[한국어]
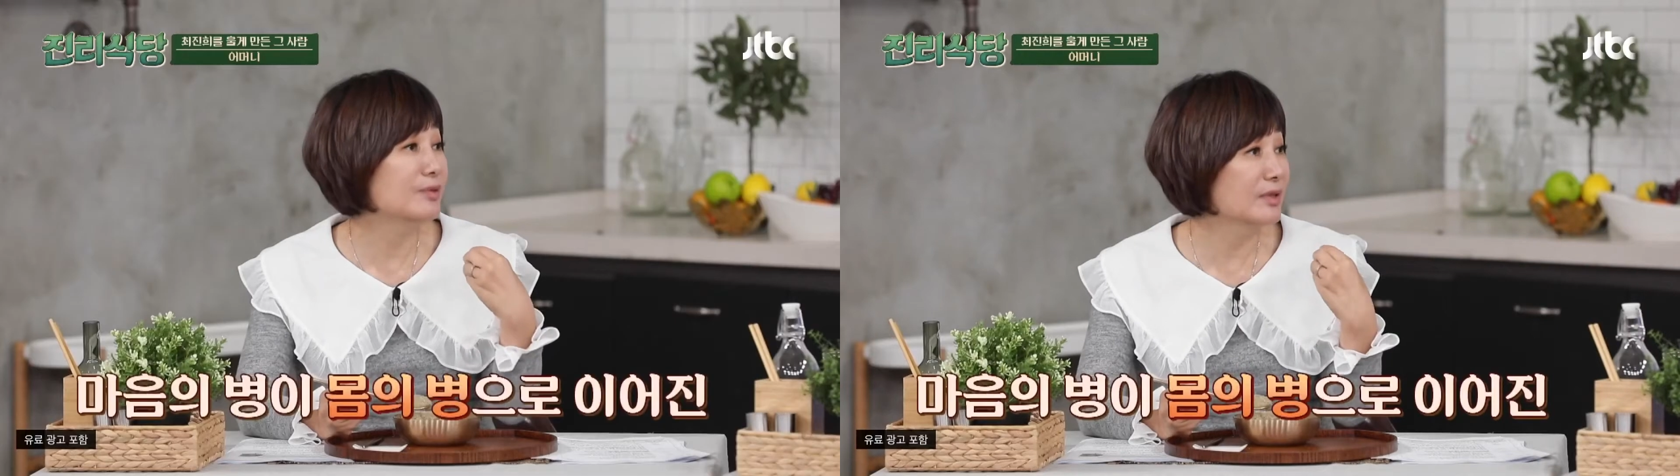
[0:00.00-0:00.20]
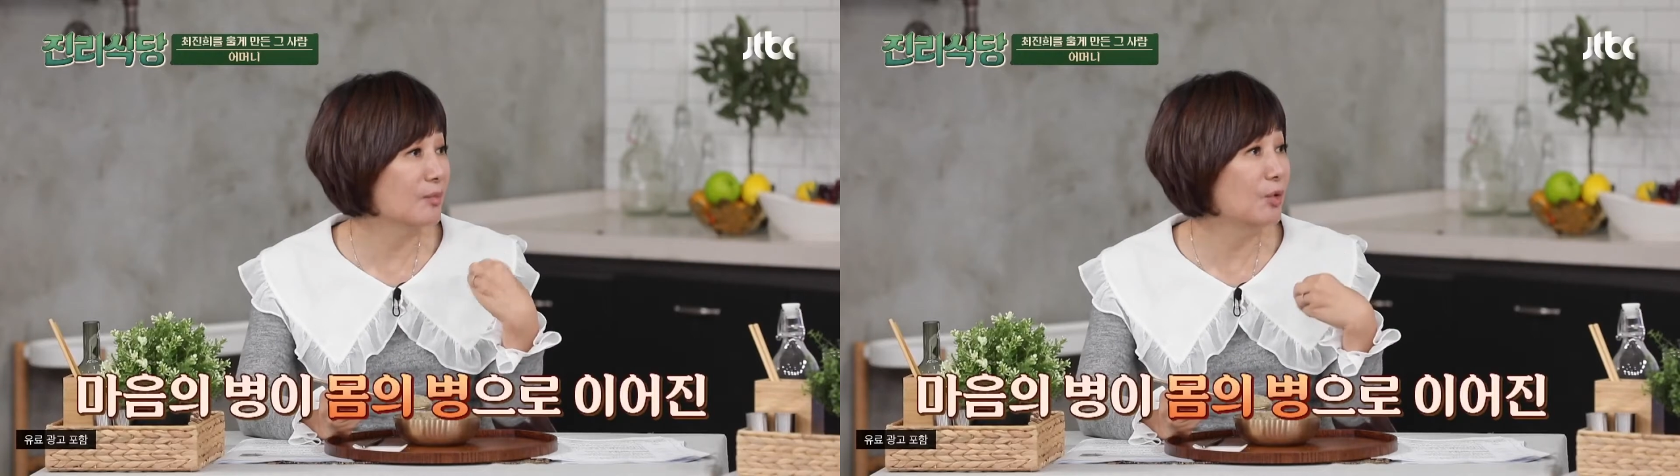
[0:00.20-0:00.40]

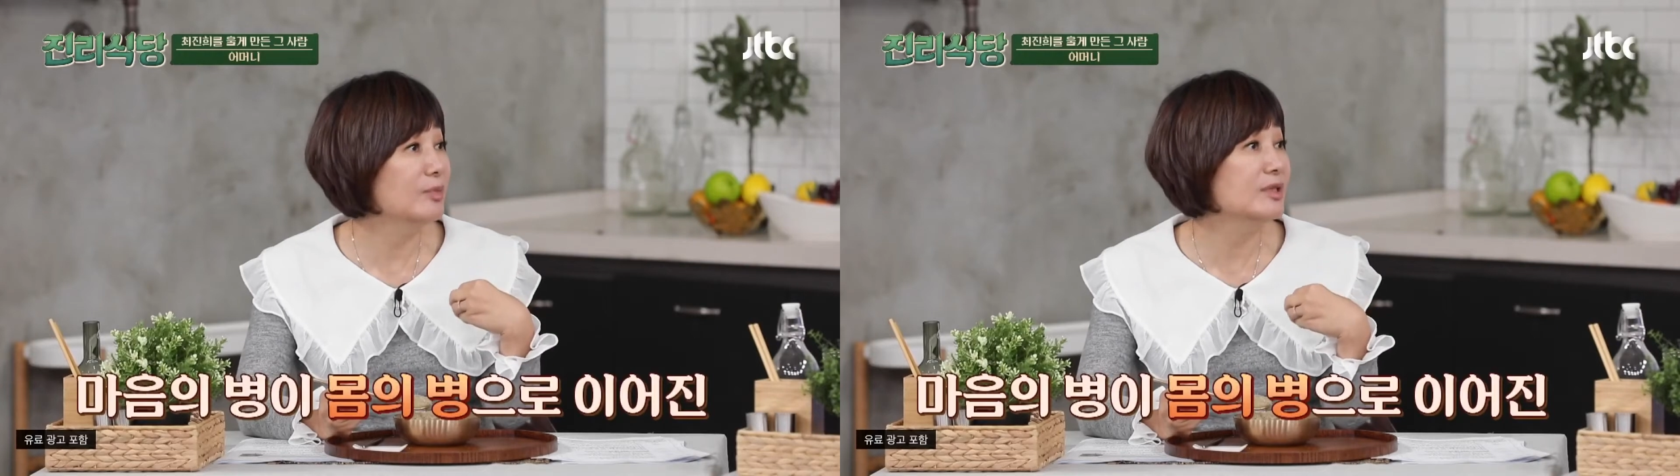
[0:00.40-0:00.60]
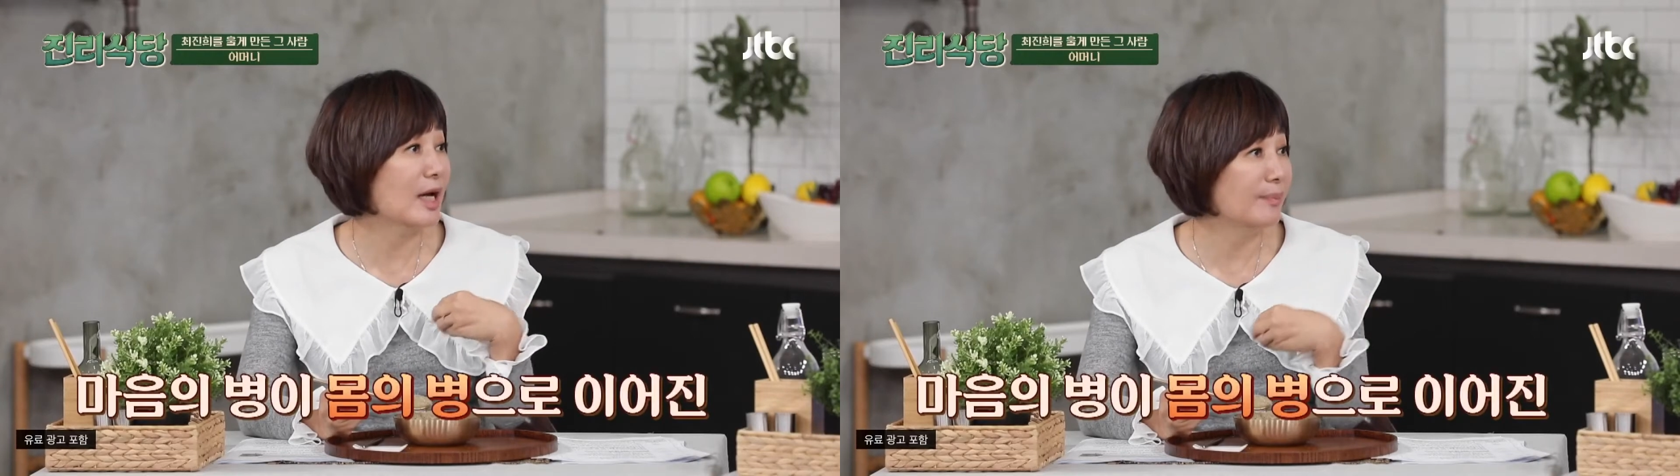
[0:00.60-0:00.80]
아프니까
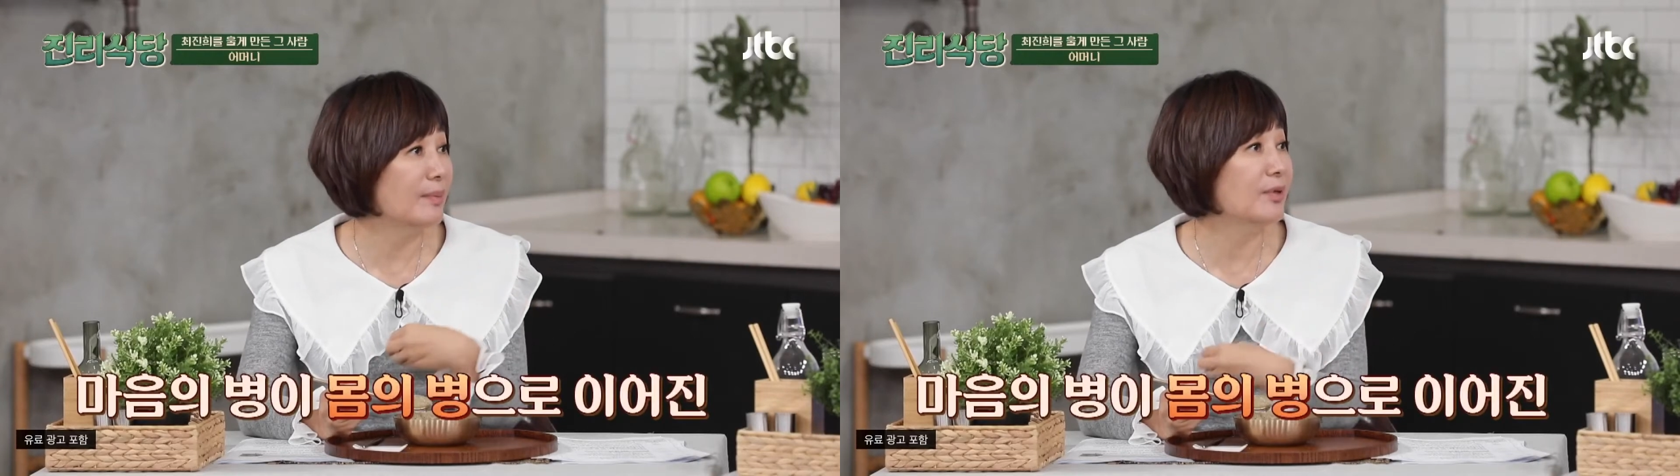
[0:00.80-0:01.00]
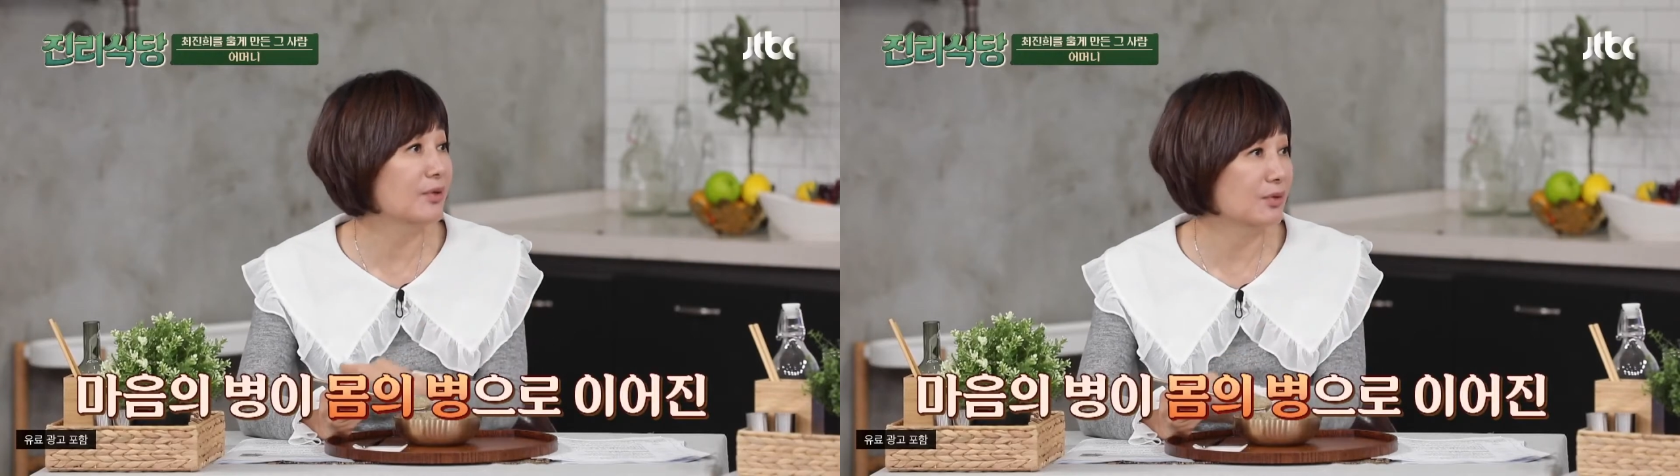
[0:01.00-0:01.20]
몸이 그냥
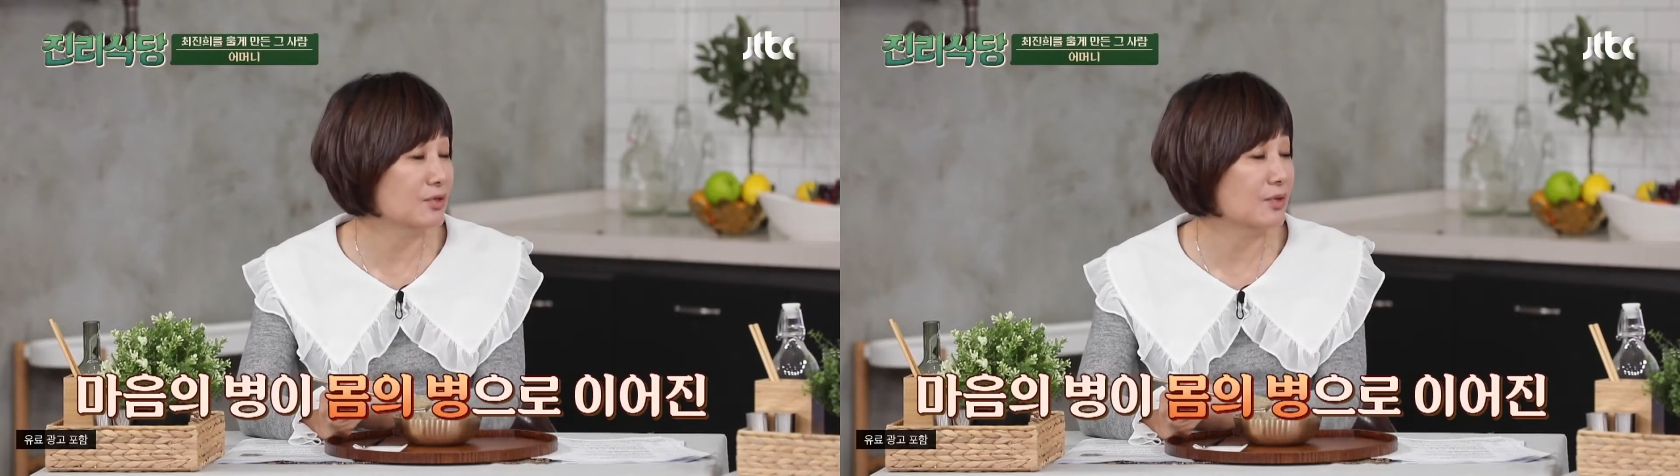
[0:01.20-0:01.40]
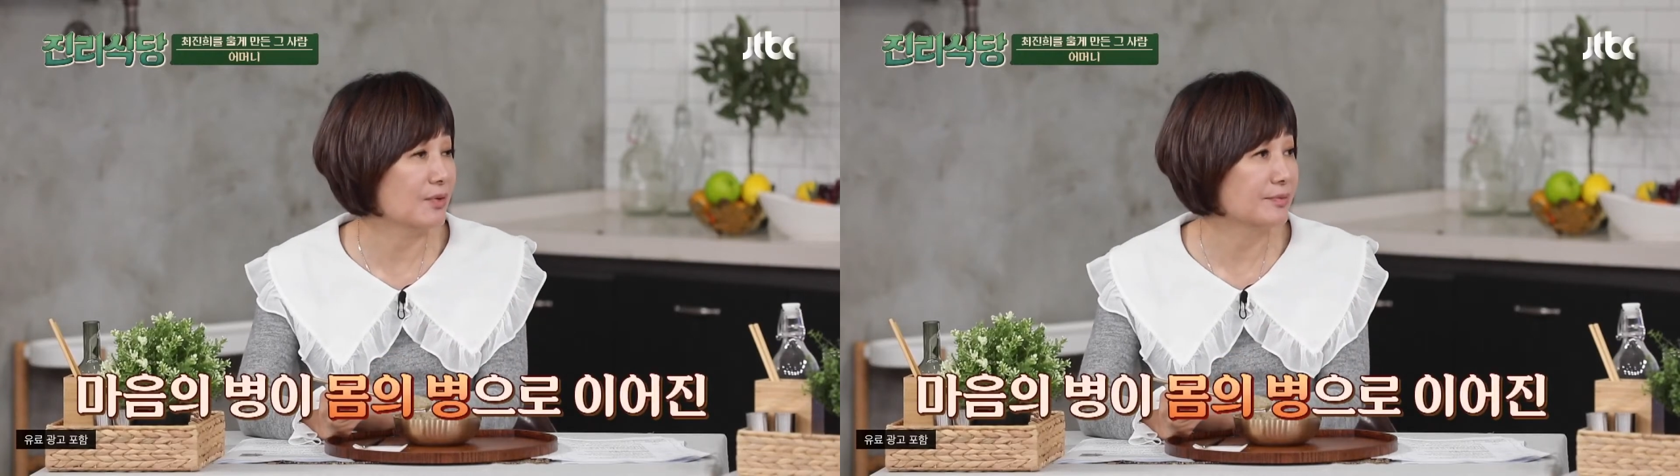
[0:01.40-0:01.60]
아파버린
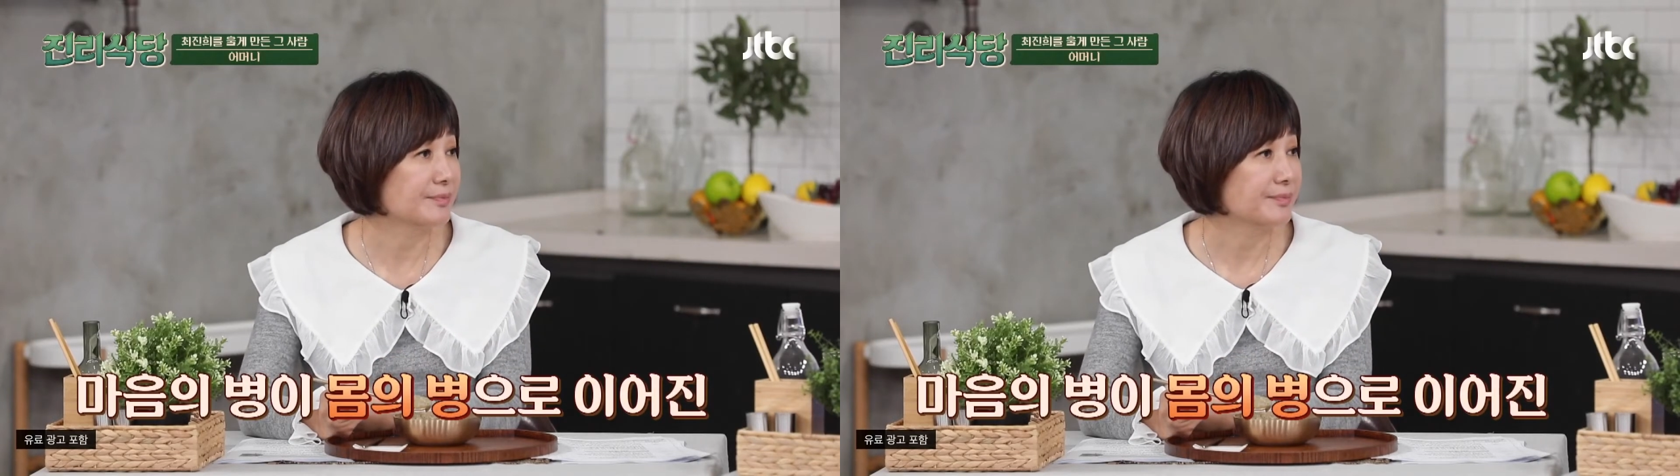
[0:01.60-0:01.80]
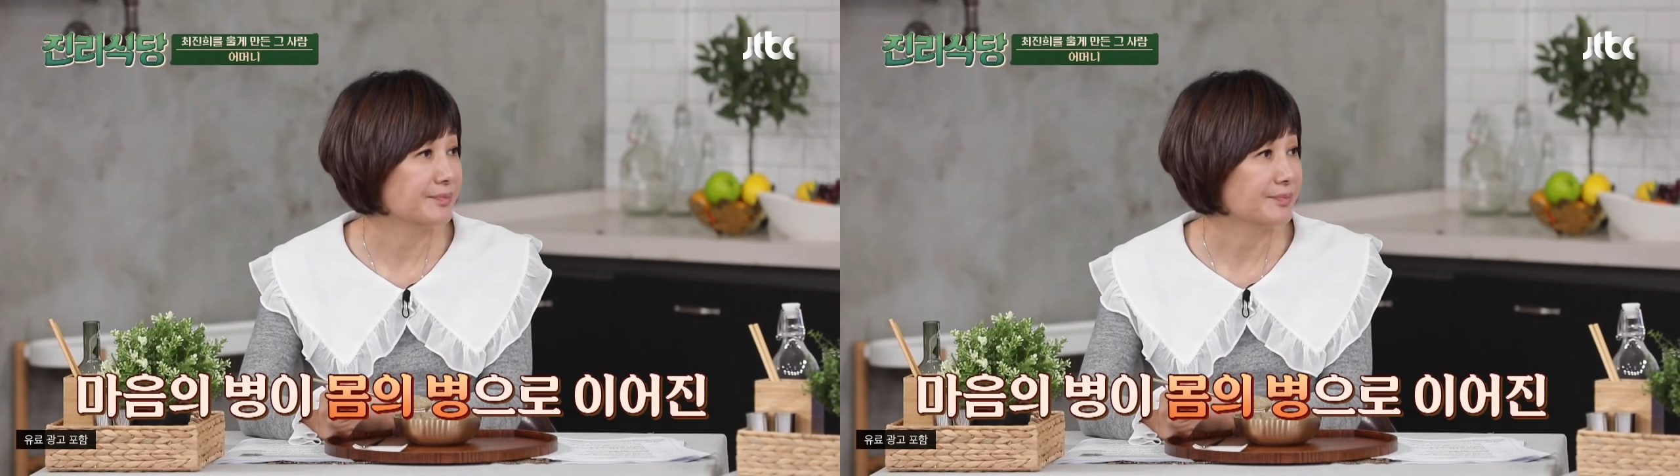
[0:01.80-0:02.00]
네, 거죠.
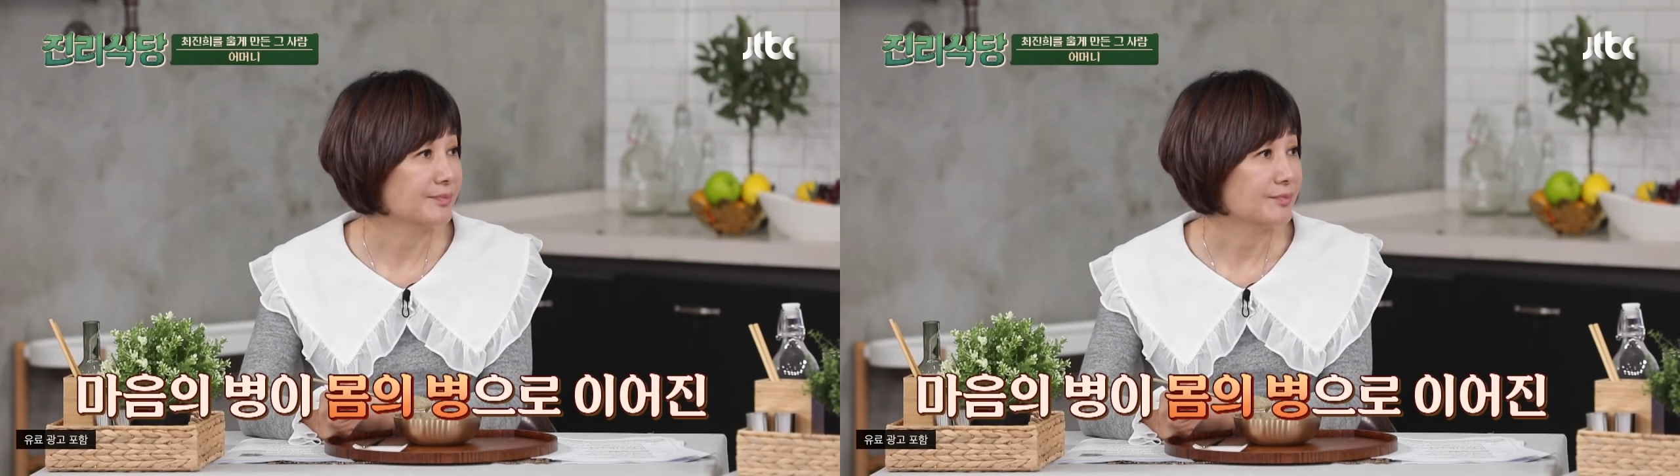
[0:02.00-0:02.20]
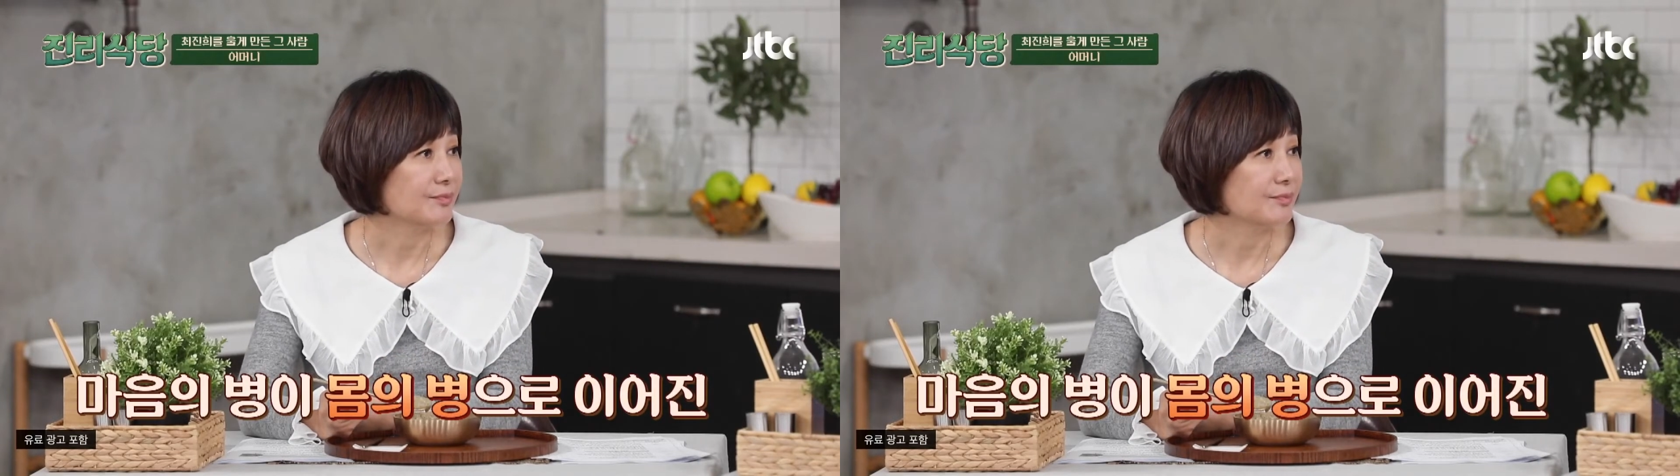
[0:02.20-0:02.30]
그래서